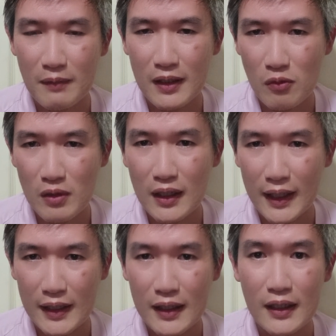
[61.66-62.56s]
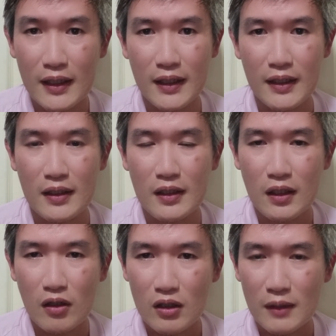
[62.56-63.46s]
บจะไม่ได้วิ่งไรเดอร์เลย
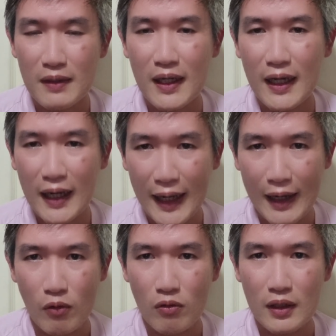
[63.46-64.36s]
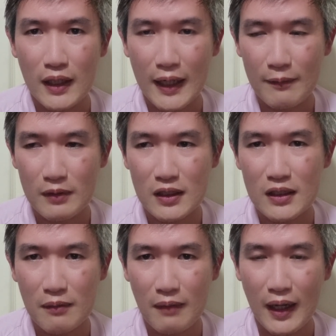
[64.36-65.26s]
ก็จะมีแค่ข่าวนะครับที่
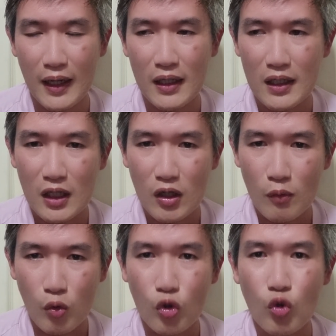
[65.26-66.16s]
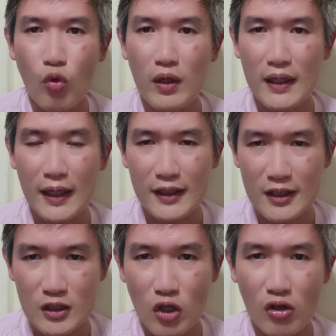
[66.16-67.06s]
จะมาพูดคุยกัน
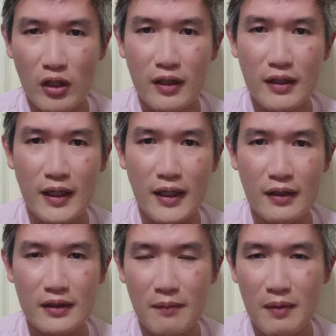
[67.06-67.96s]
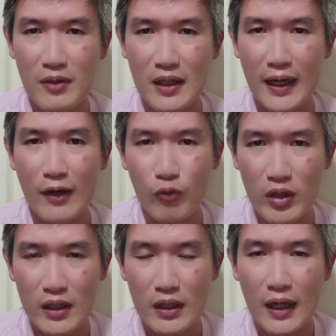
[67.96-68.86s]
ในช่องเท่านั้นเองจะไม่มีการ
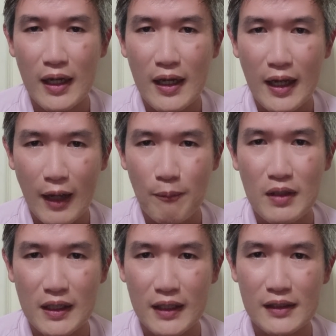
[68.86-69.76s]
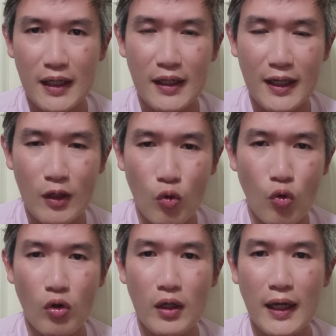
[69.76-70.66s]
วิ่งแอปพลิเคชันให้ดู
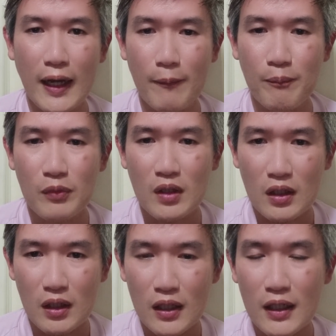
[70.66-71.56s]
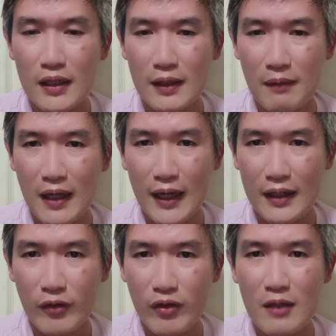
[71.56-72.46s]
นะครับก็เลยทำกา
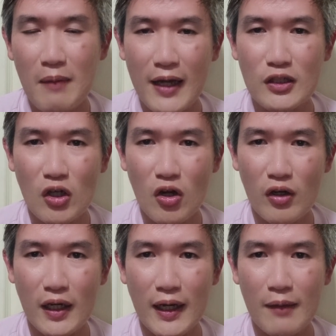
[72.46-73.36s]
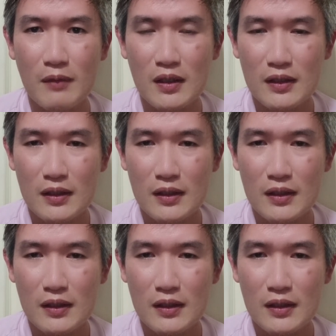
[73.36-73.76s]
รรีแบรนด์ช่องนะครับ